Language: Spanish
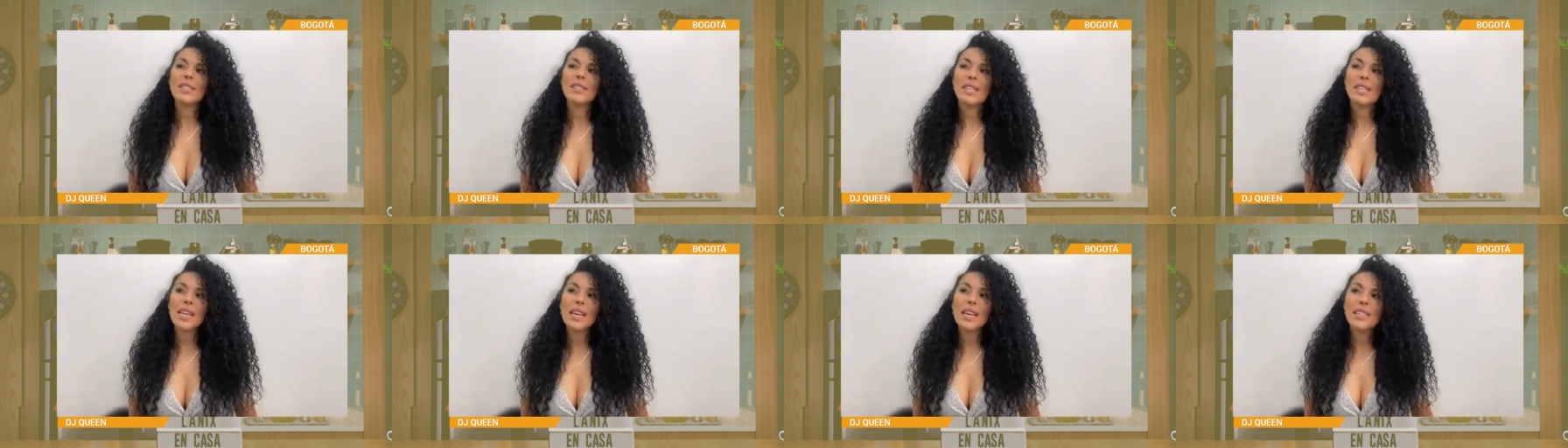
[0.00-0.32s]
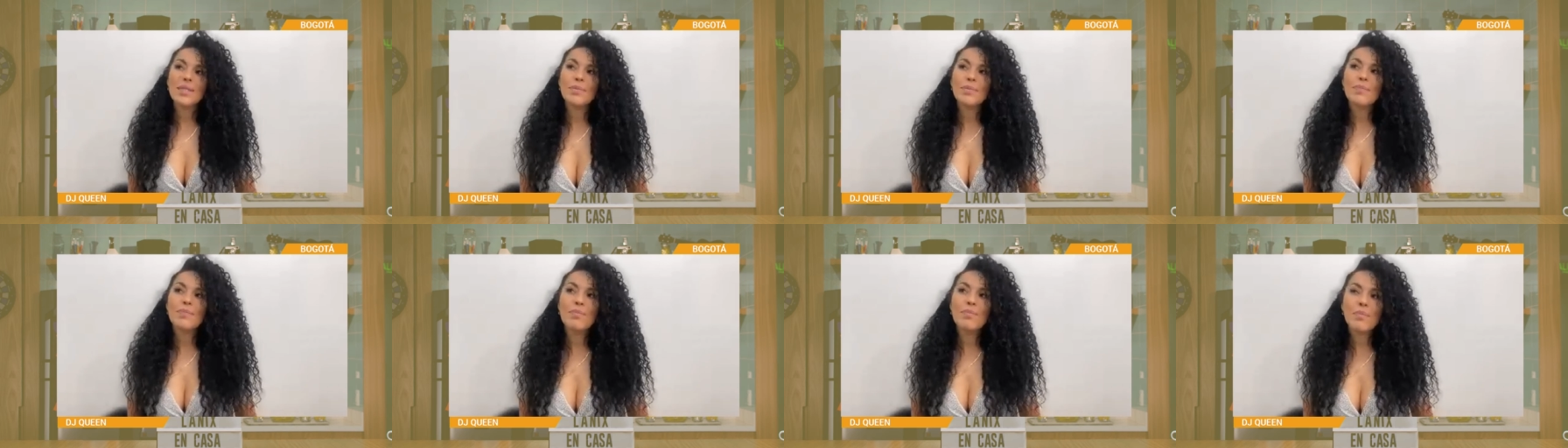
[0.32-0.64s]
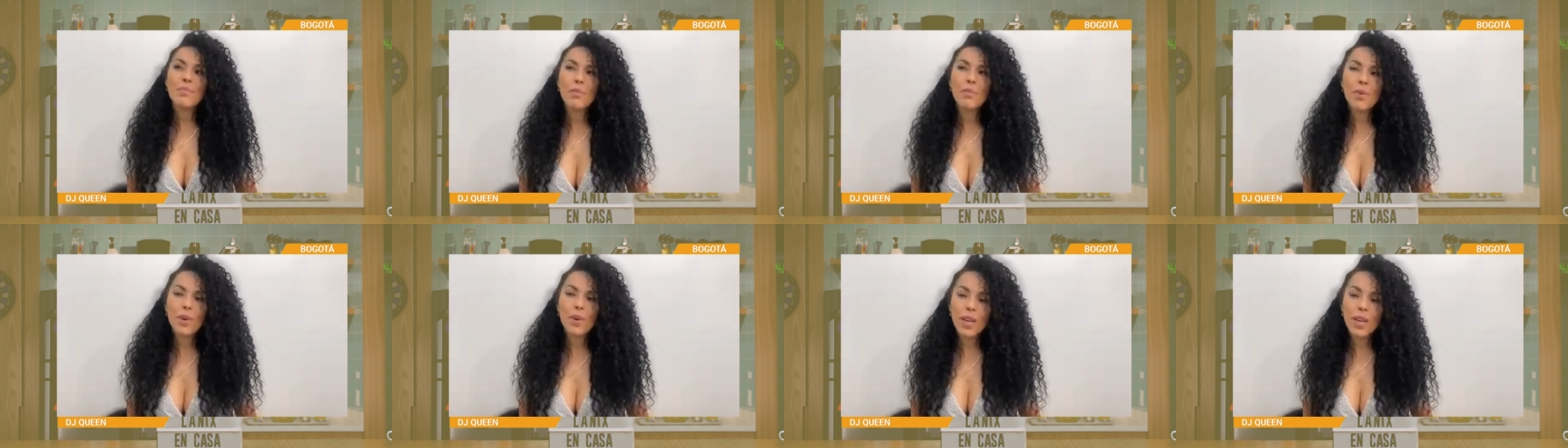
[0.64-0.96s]
sí es
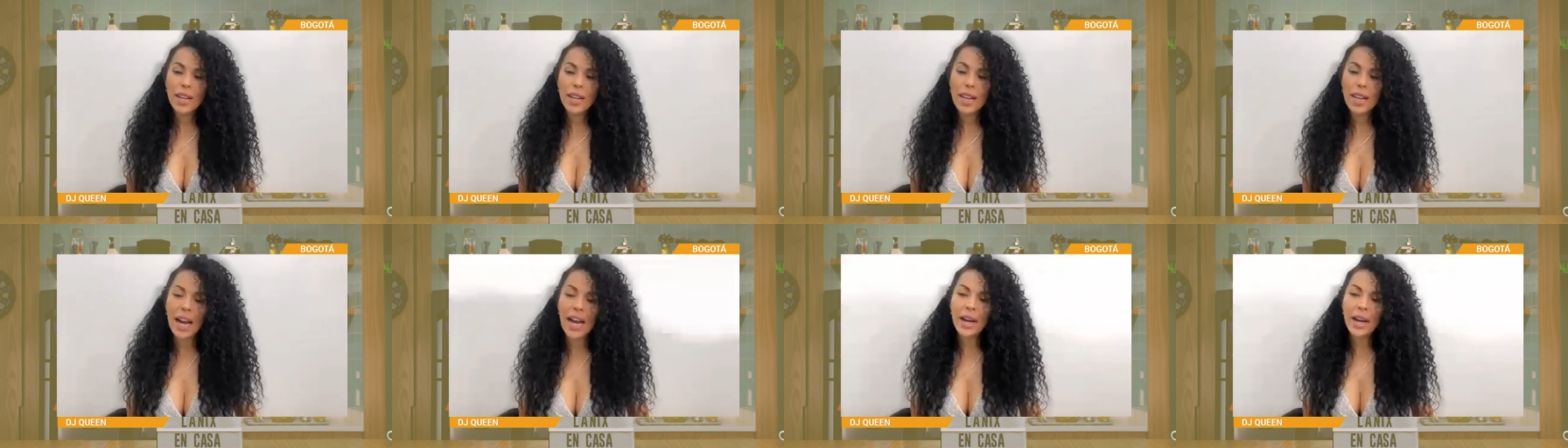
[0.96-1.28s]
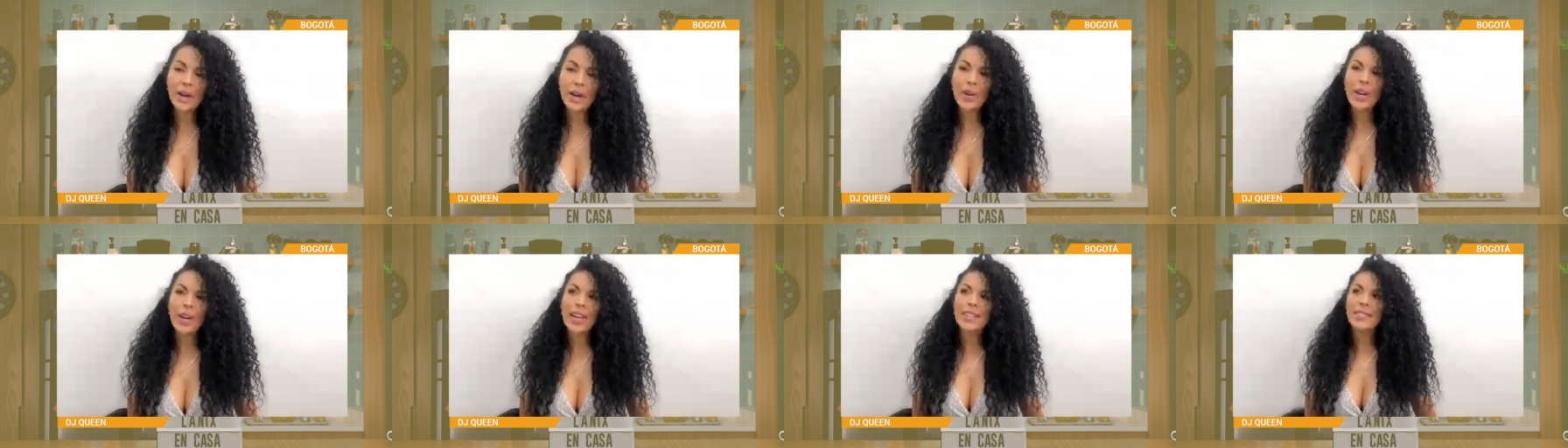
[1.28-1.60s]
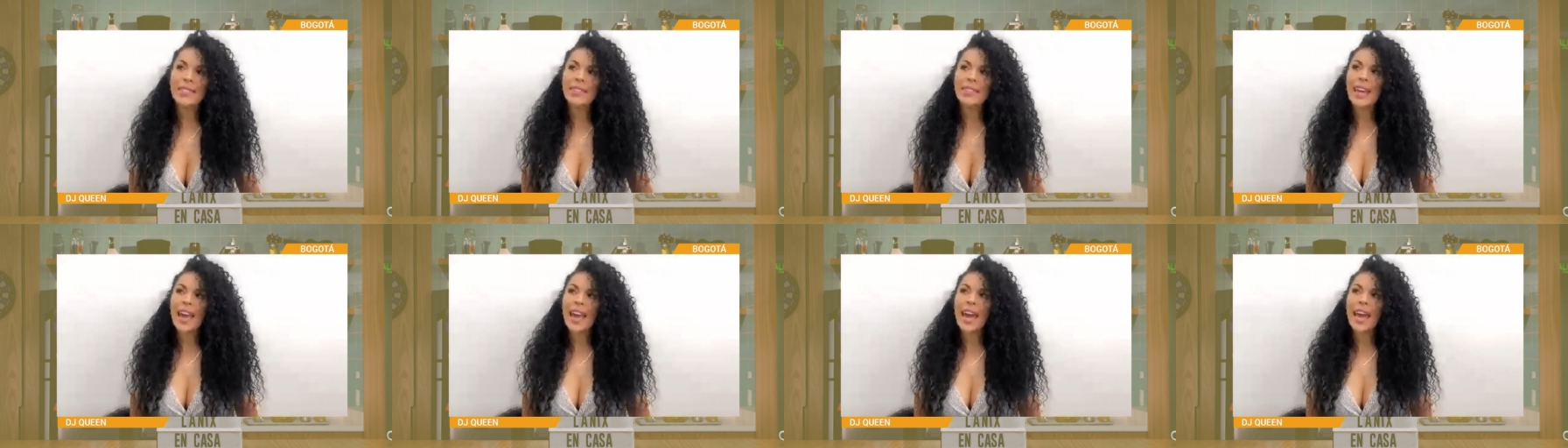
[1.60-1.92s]
muy claro
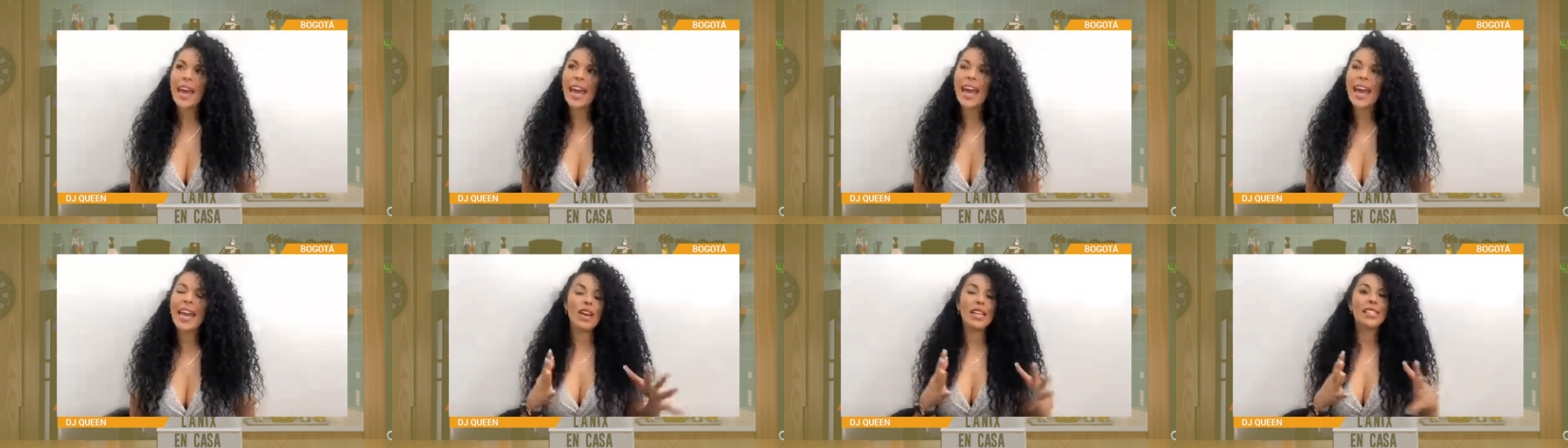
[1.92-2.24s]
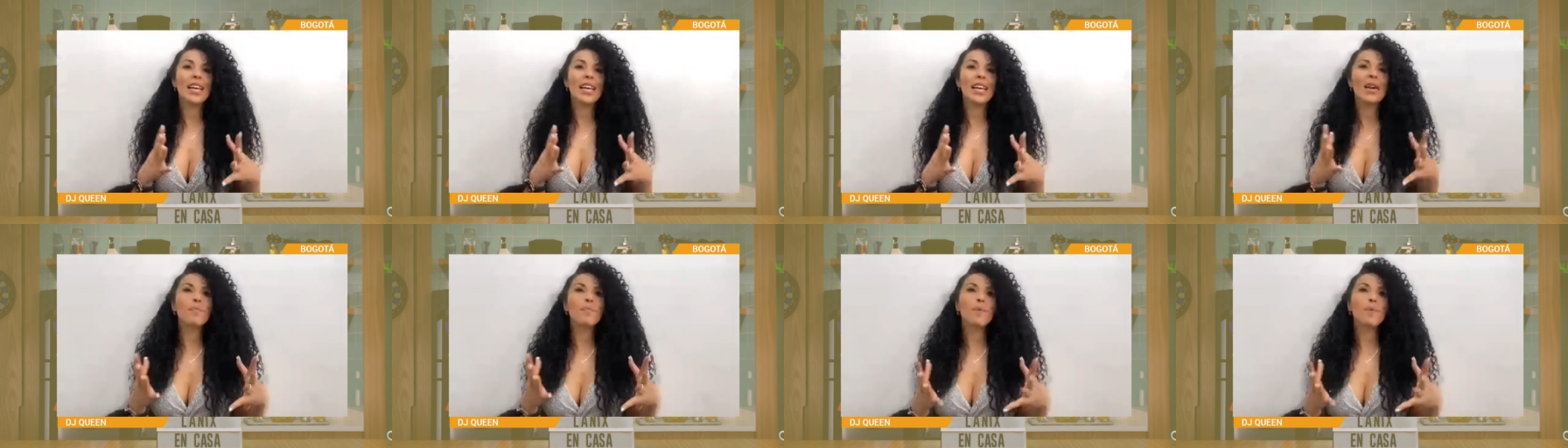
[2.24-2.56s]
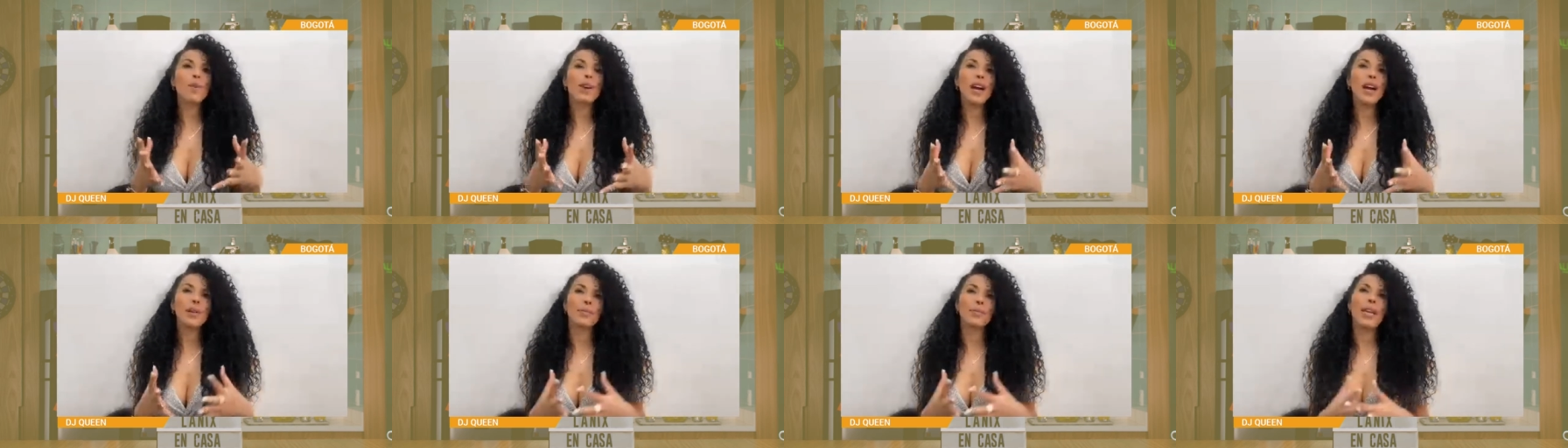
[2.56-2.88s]
es que en esa
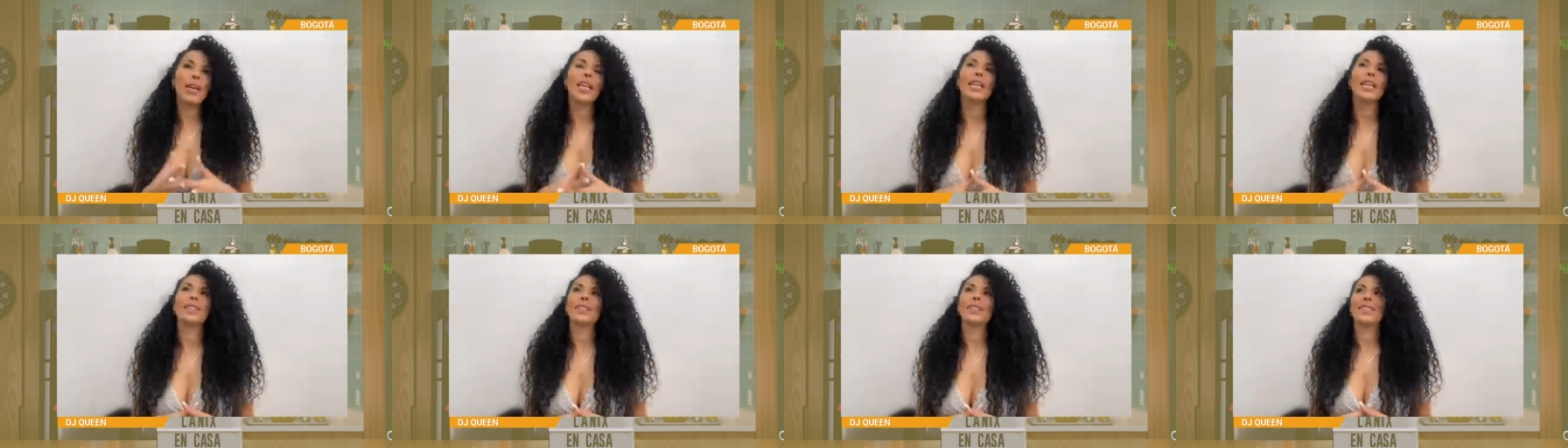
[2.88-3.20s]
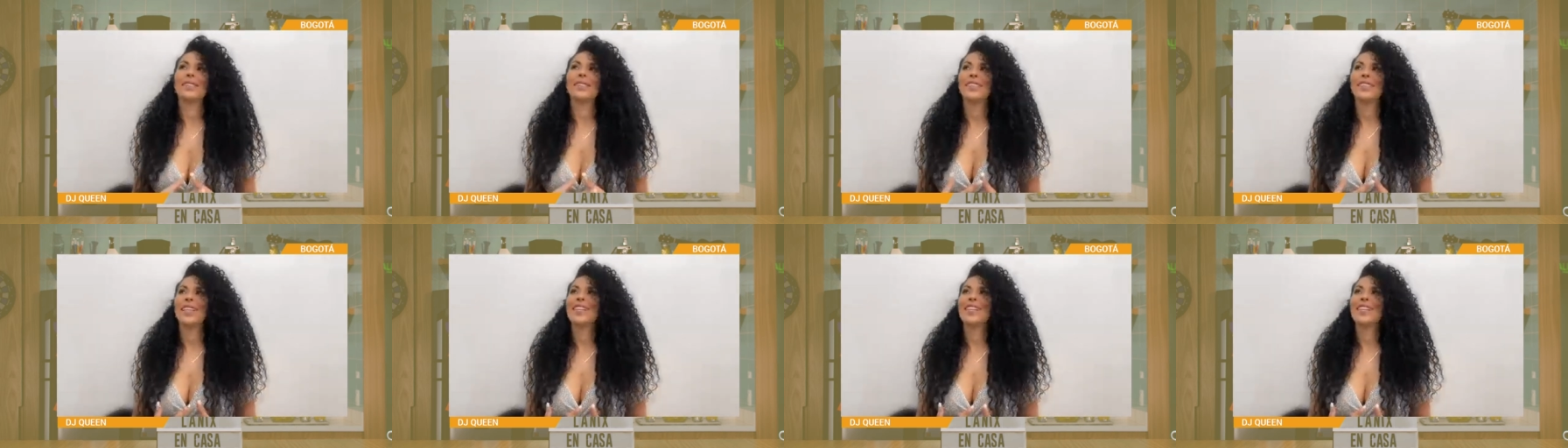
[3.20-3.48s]
época, imagínate,